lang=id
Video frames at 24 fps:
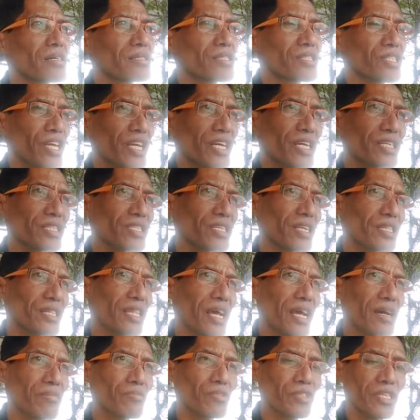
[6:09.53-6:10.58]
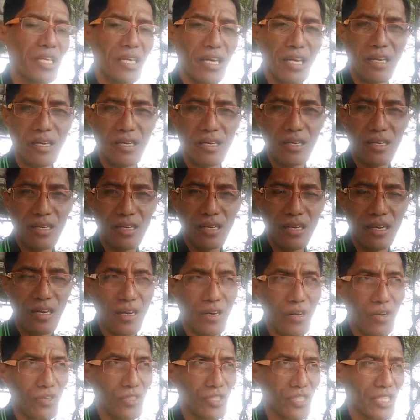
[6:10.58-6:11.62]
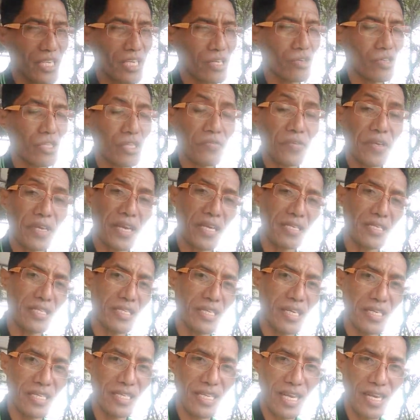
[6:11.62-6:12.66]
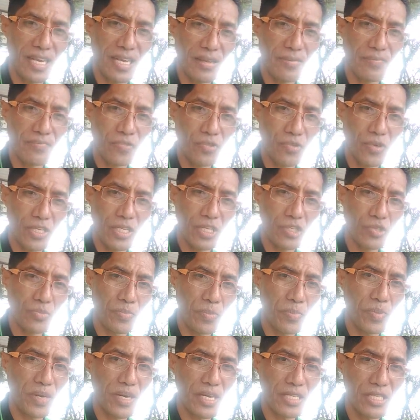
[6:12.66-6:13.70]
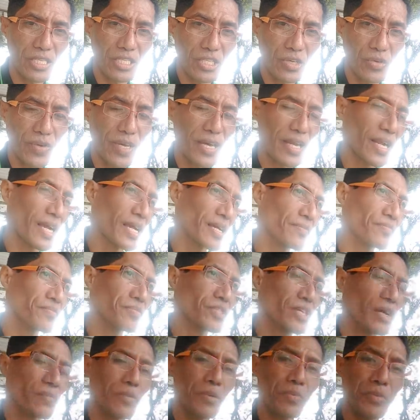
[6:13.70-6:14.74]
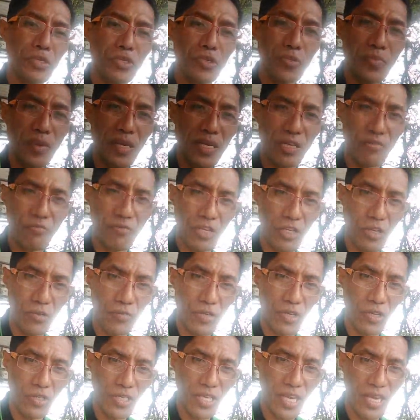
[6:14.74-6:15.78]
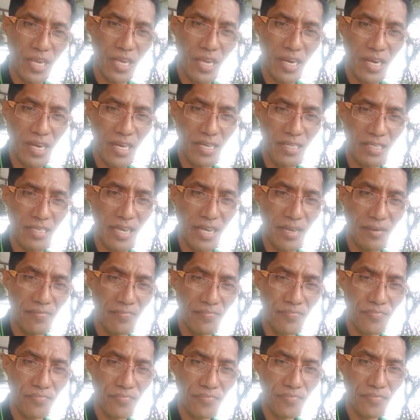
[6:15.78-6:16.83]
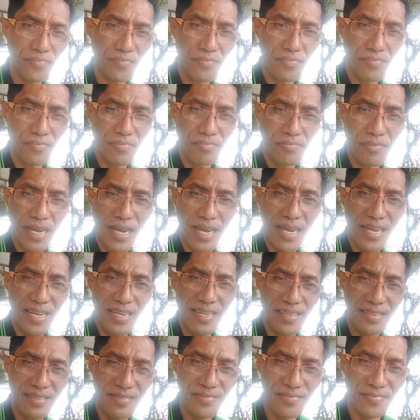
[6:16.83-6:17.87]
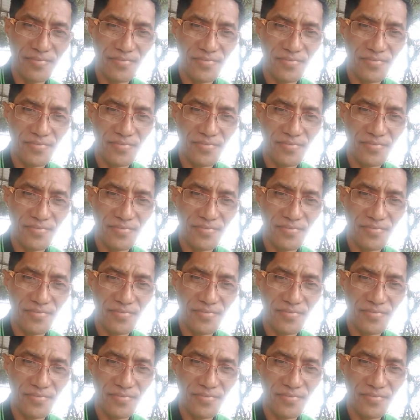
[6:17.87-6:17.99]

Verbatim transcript: share serta bunyikan lonceng notifikasinya di sana. Tuhan Yesus memberkati saudara. Sampai berjumpa di video-video saya yang lainnya. Bye.